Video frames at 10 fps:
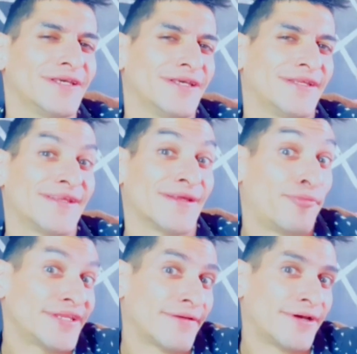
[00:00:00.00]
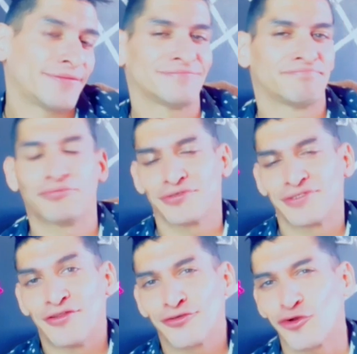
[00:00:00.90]
Y si se puede saber, pues
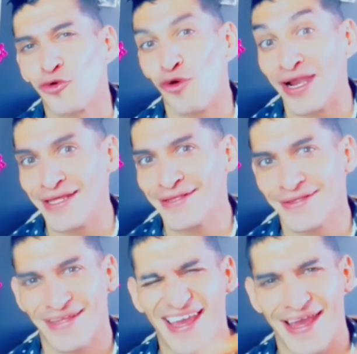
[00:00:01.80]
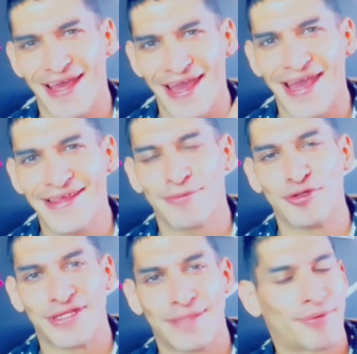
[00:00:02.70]
dinos cuál es ese
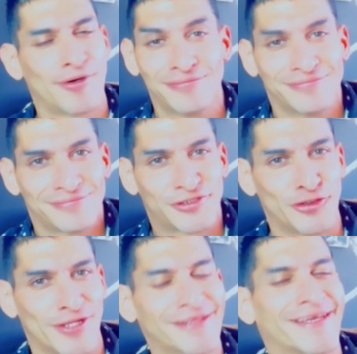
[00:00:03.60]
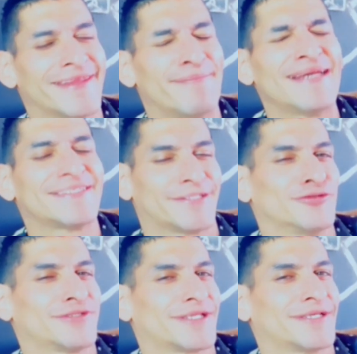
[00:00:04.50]
municipio, ciudad que más te
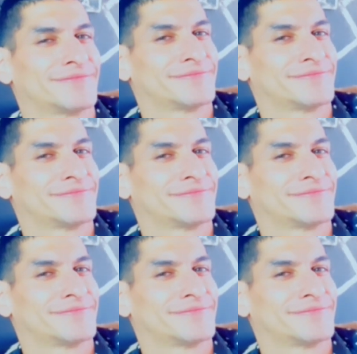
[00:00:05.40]
gusta.